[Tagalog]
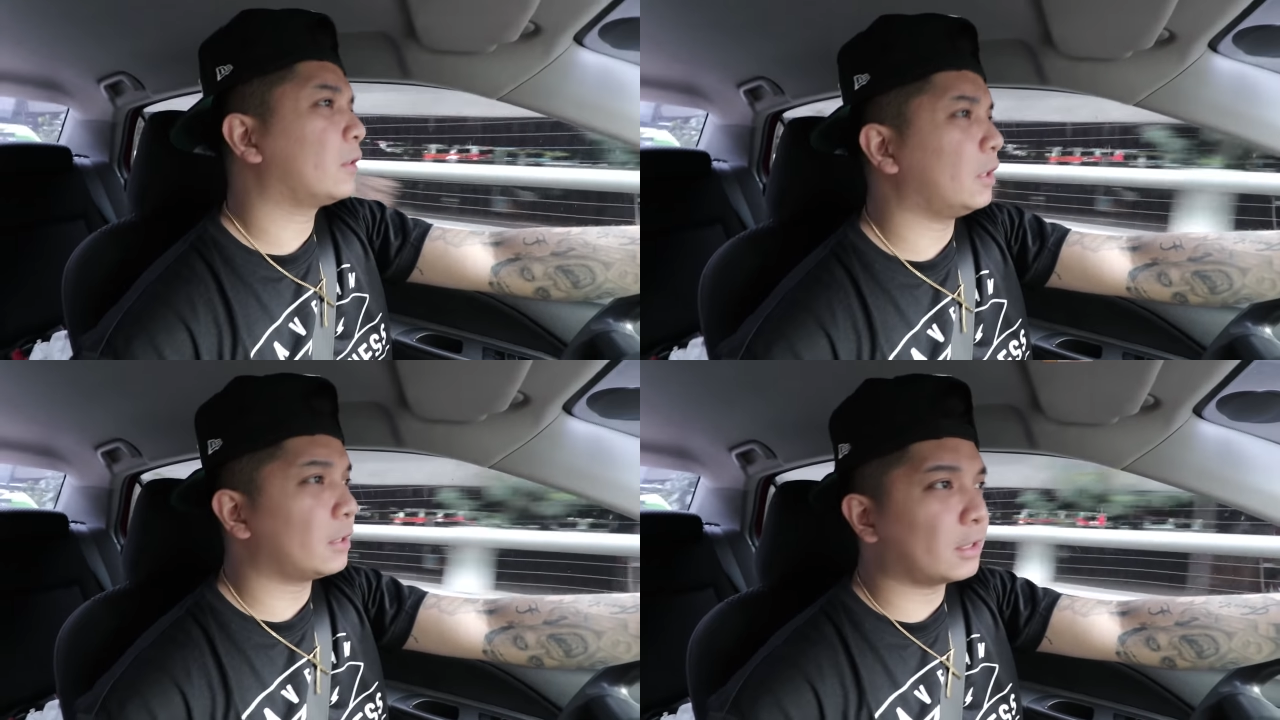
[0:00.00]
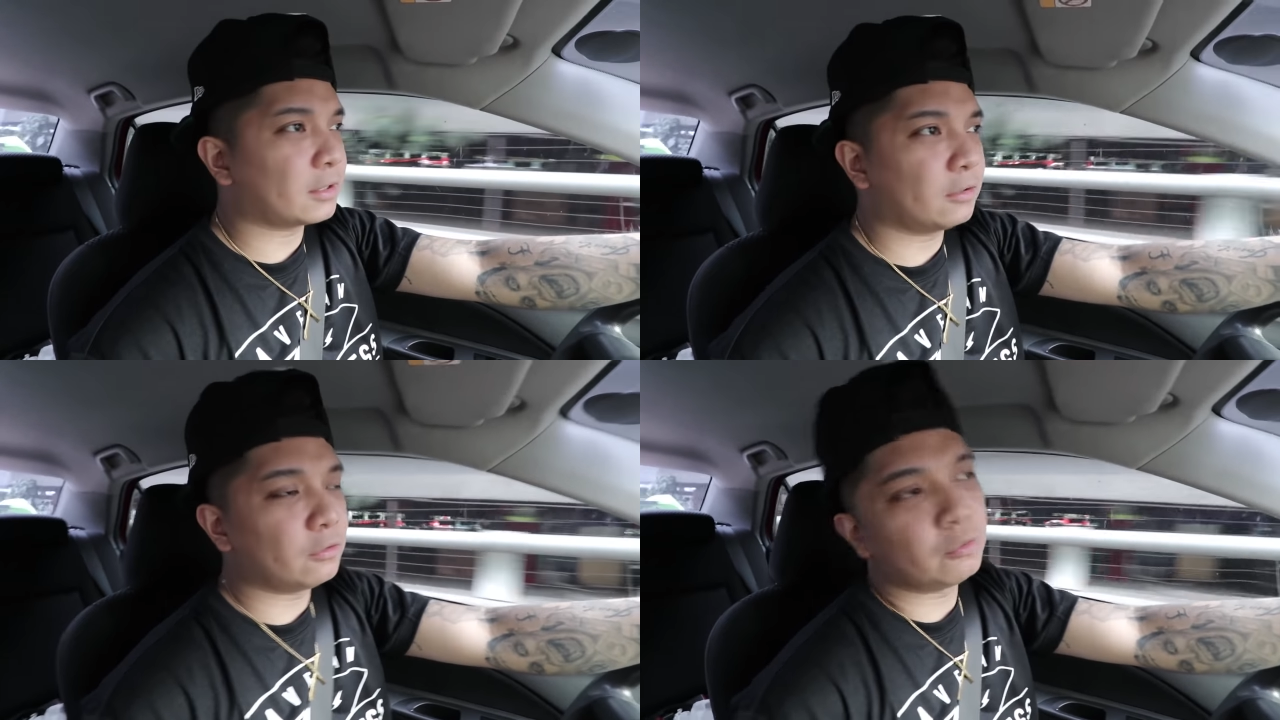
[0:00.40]
Since
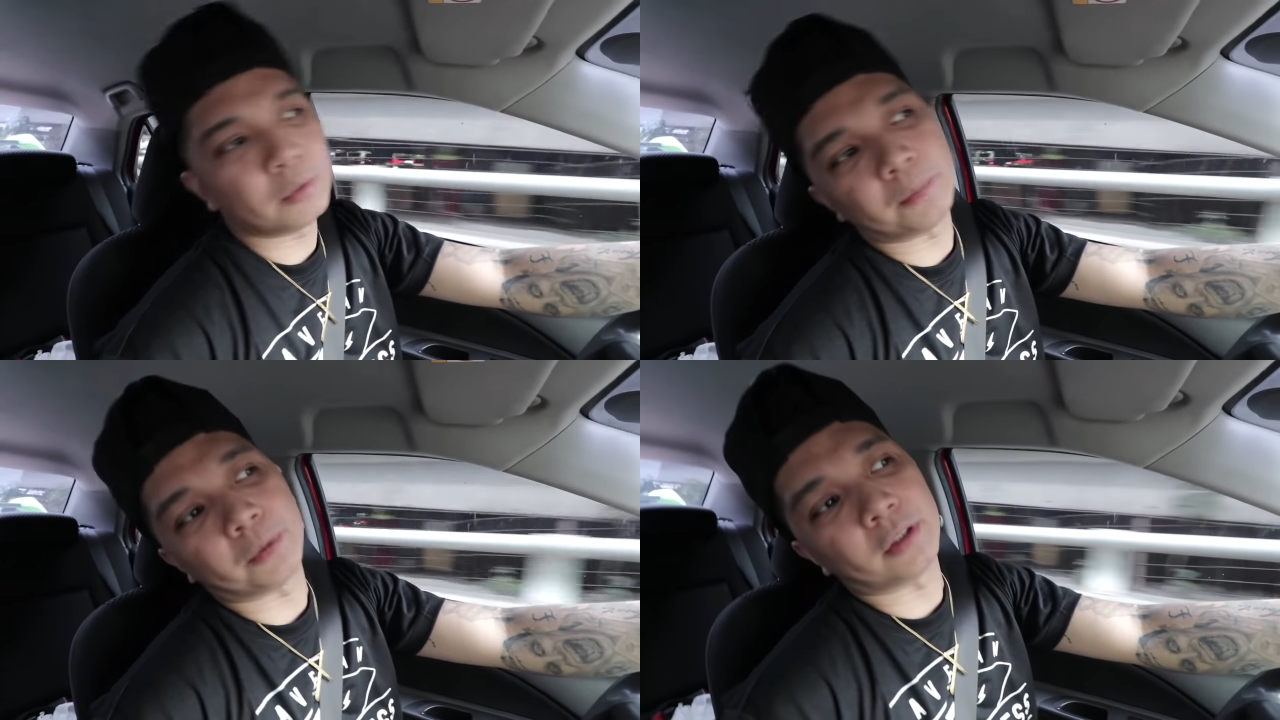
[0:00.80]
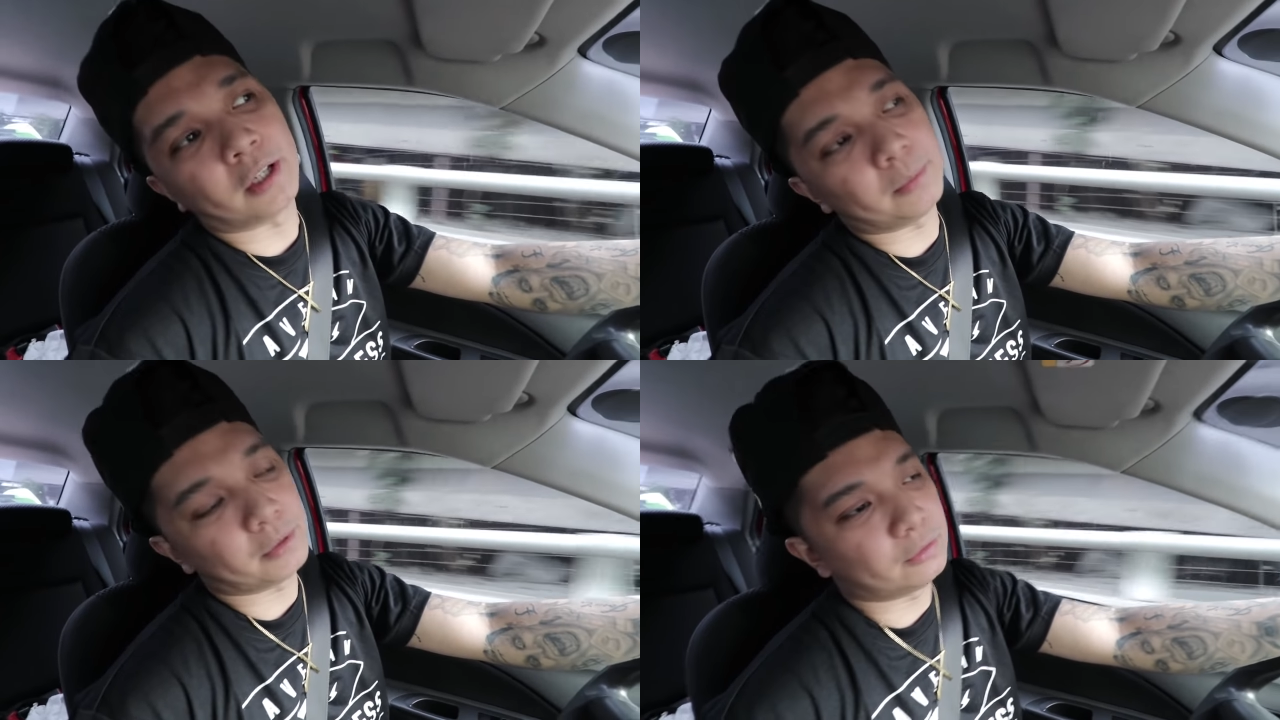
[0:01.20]
kasi nung lumipat
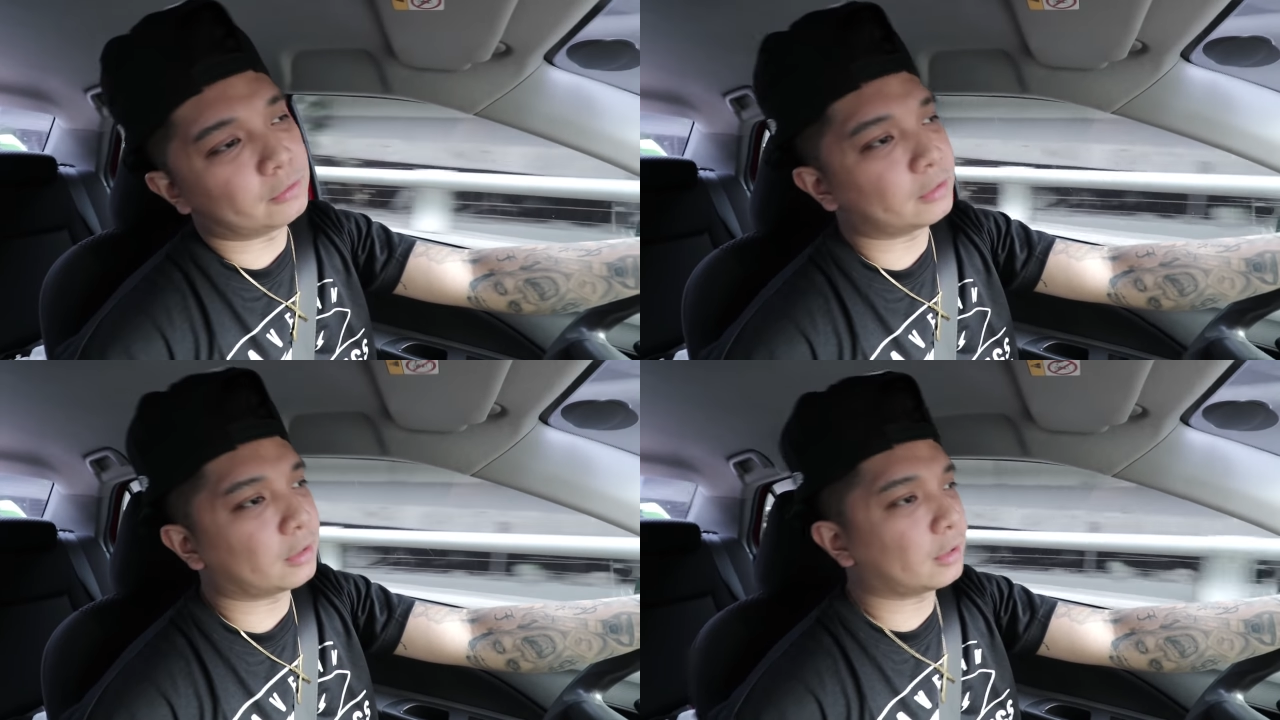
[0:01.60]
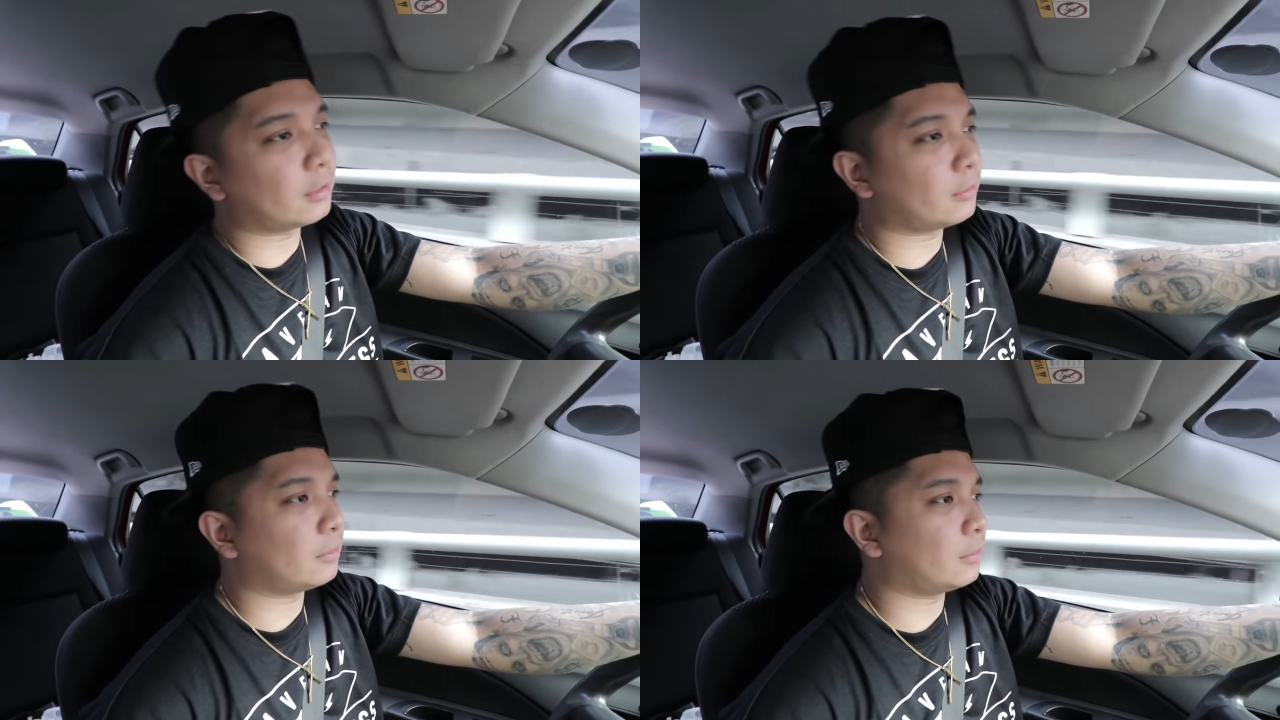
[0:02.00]
na kami dun sa
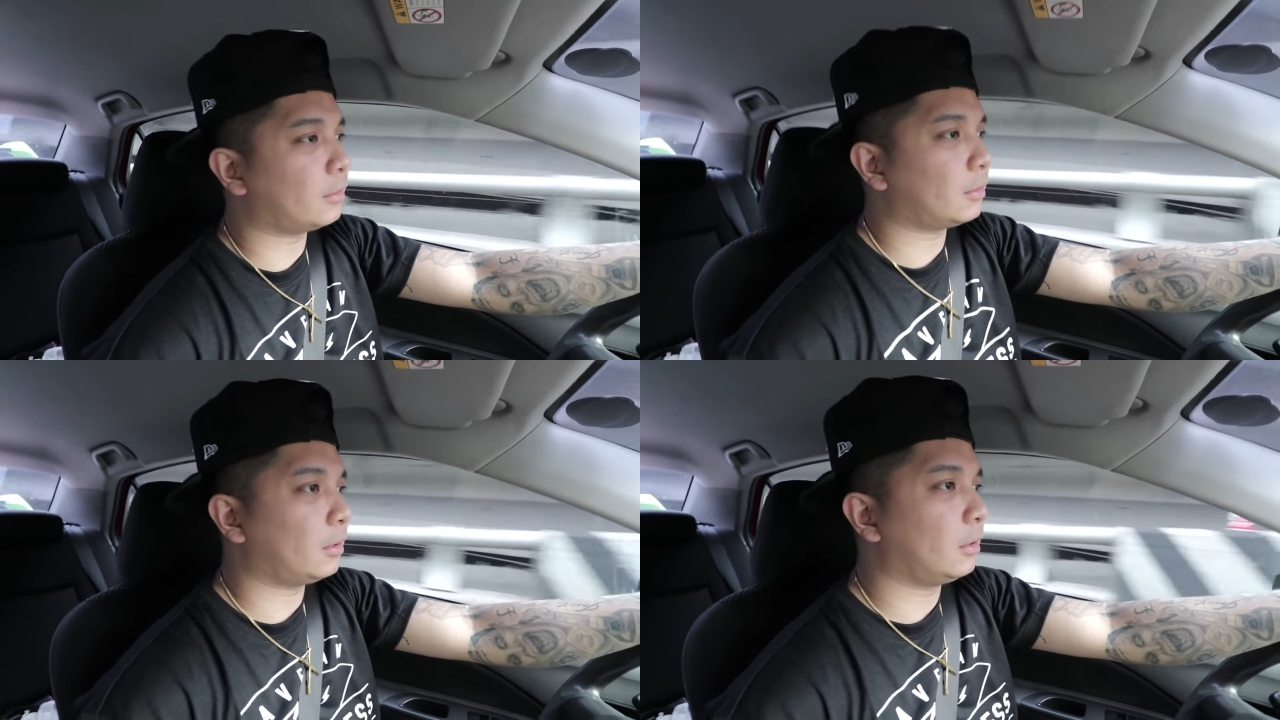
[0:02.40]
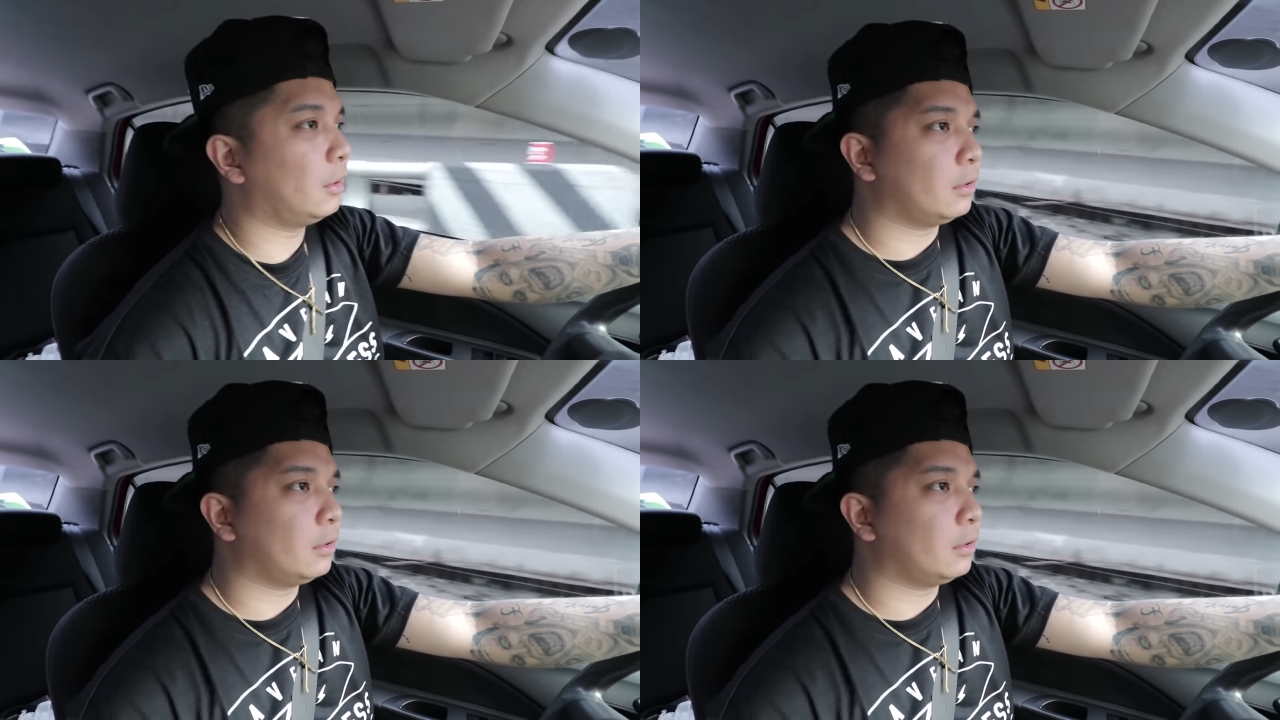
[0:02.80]
Quezon City,